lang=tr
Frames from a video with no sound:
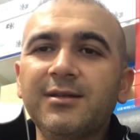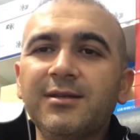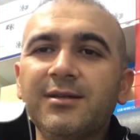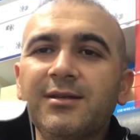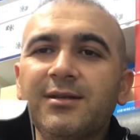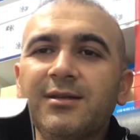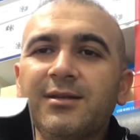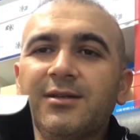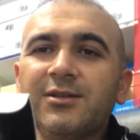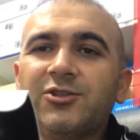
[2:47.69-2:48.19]

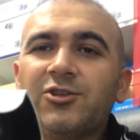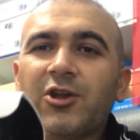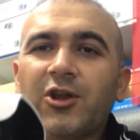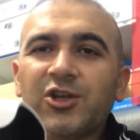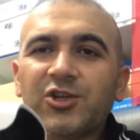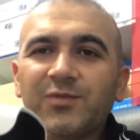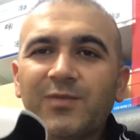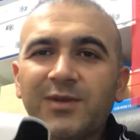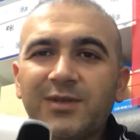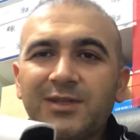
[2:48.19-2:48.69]
E,
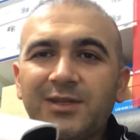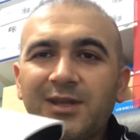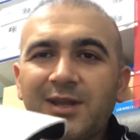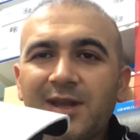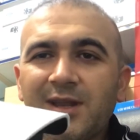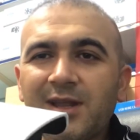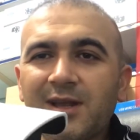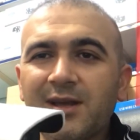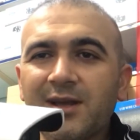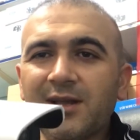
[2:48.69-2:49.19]
çalışmasıyla
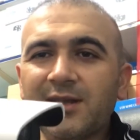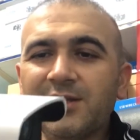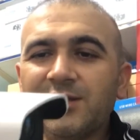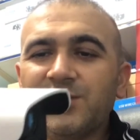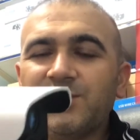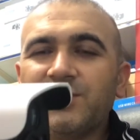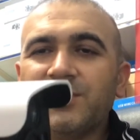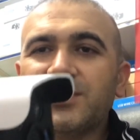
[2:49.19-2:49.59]
alakalı hiçbir